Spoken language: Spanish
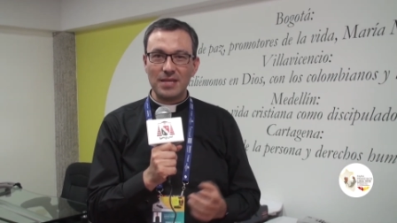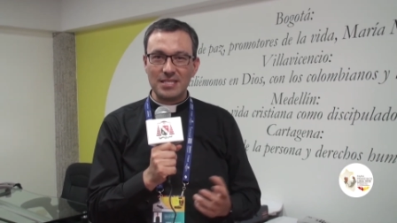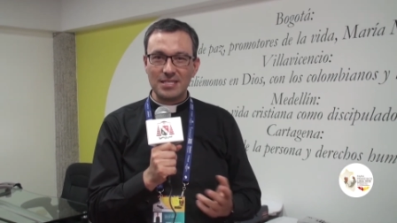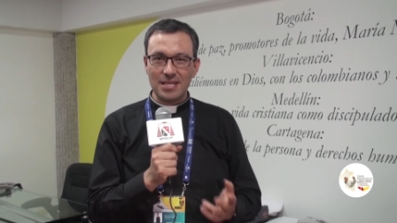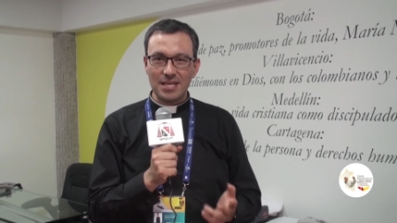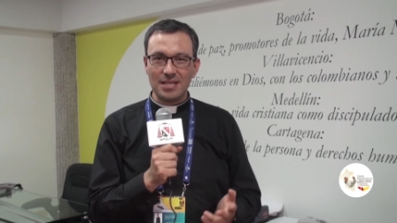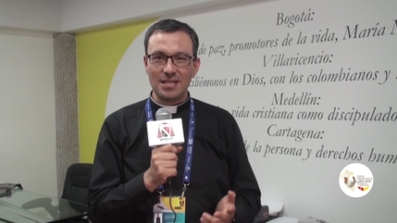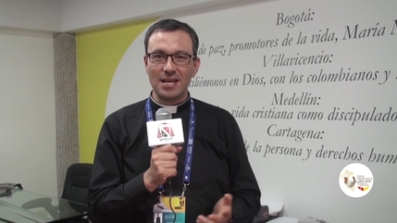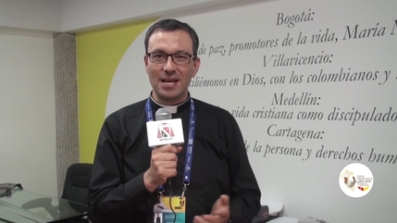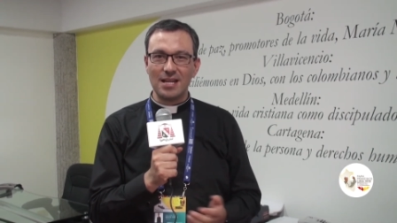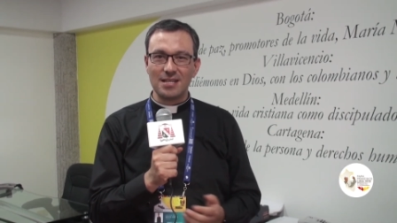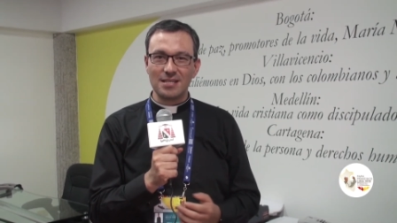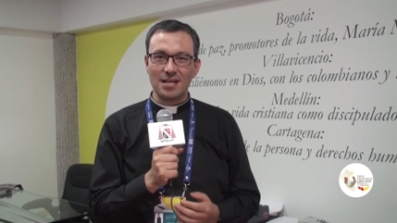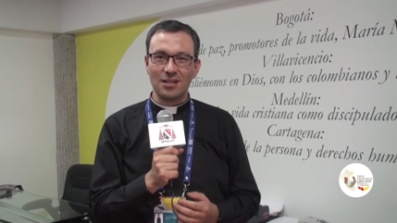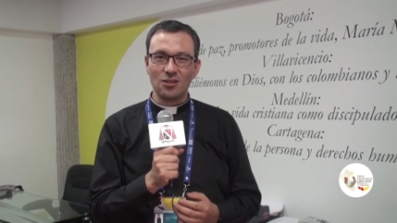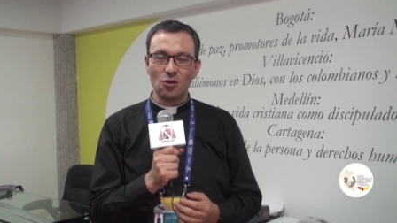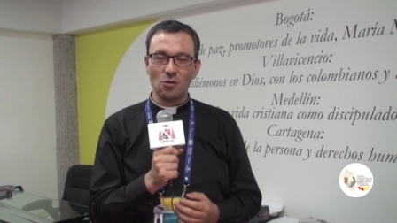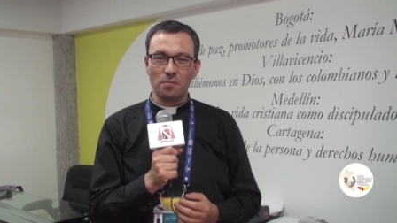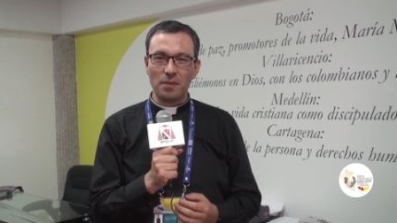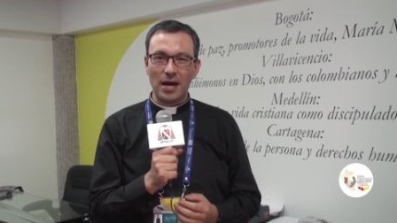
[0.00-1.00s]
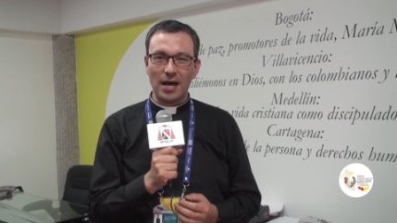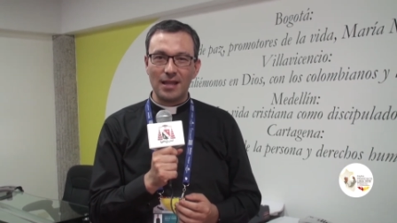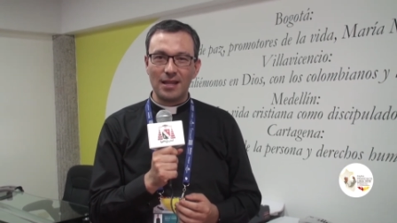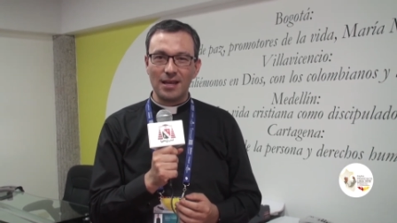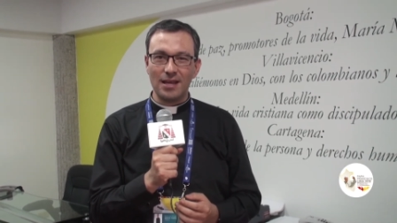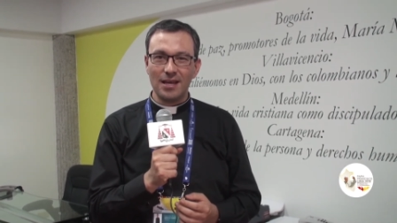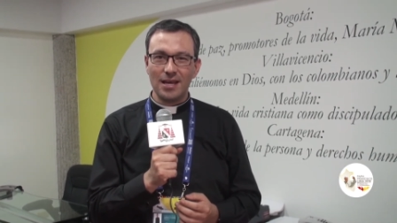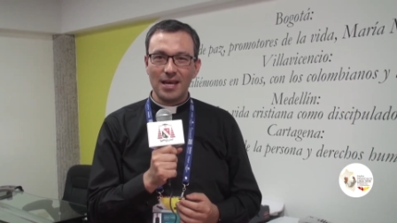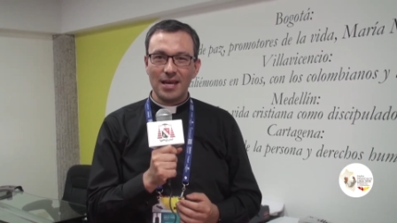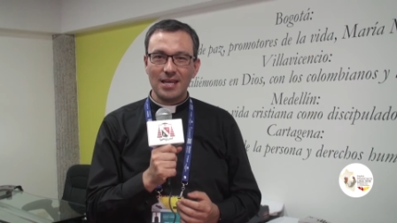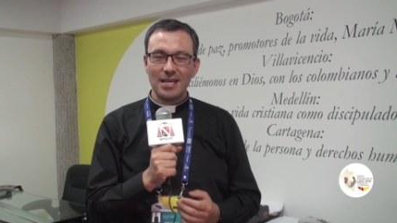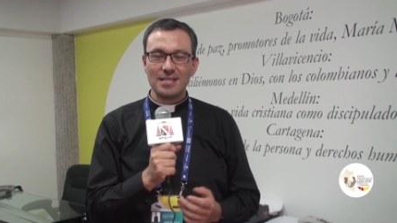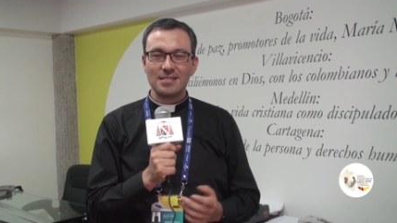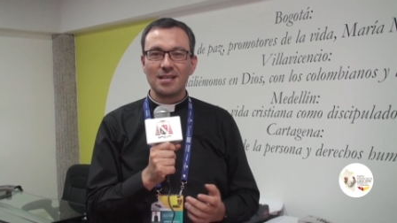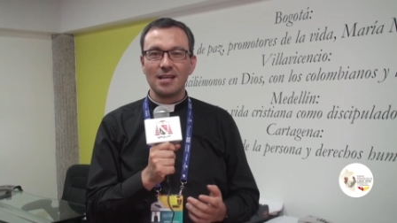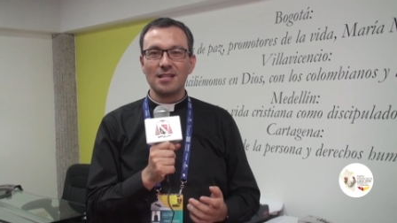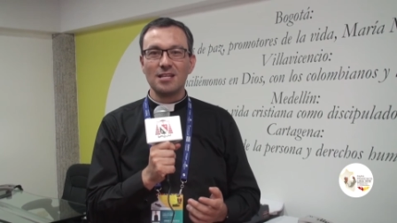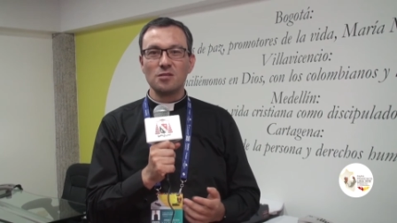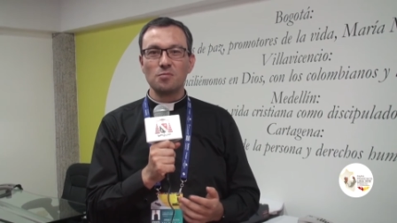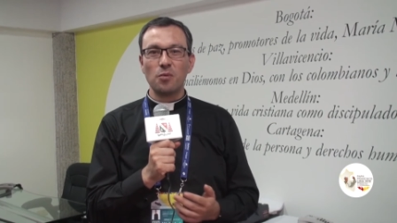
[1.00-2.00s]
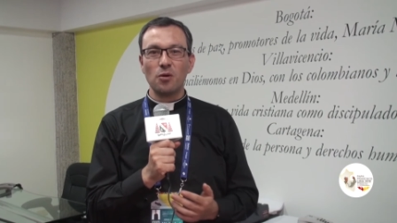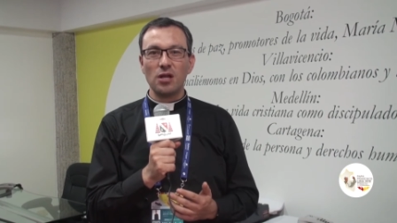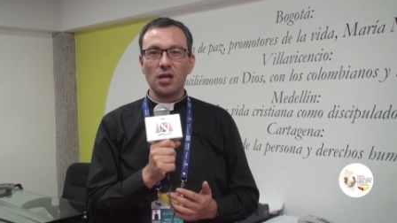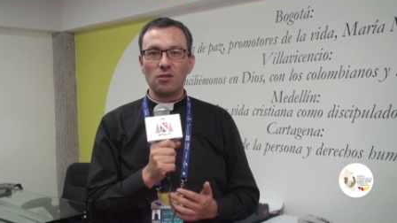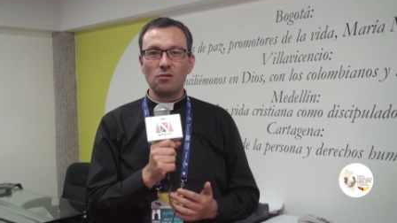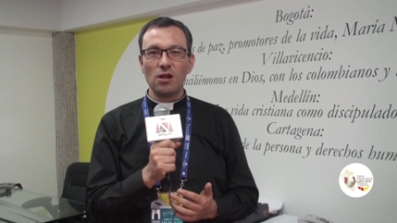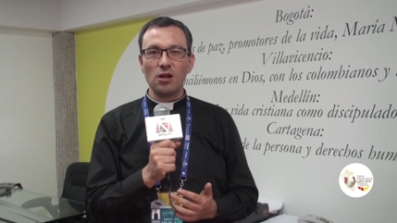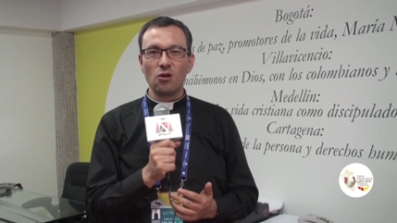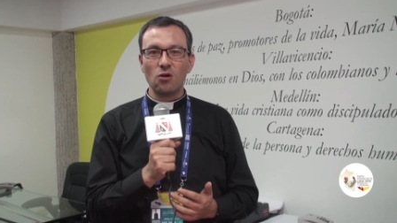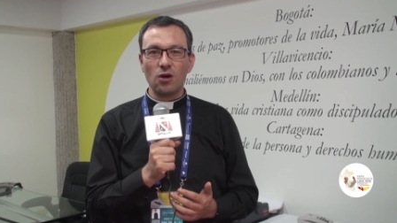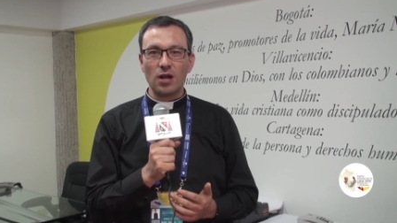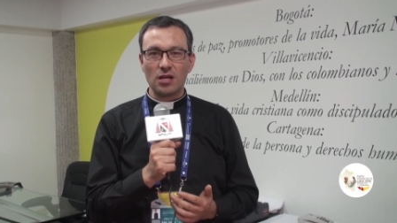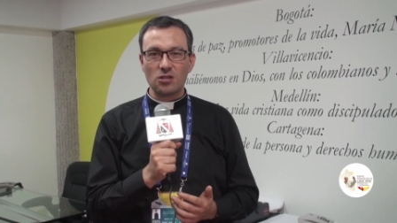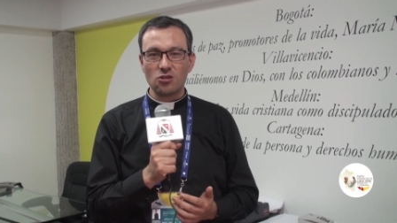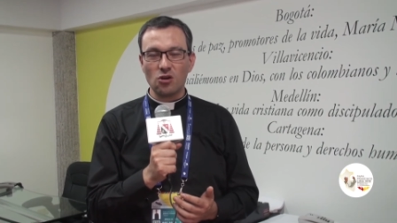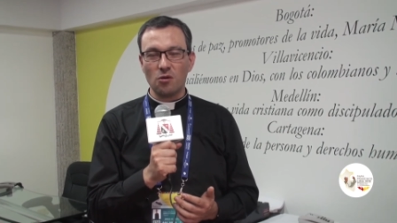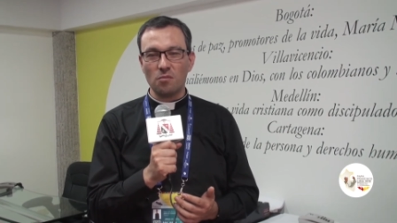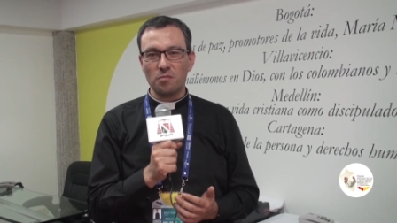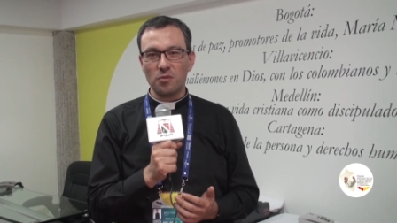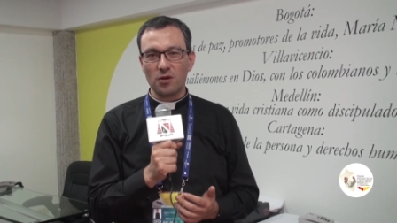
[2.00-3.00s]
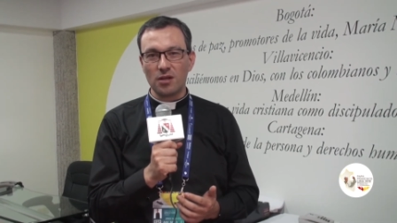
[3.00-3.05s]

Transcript: visita del Santo Padre y estén disponiendo el corazón,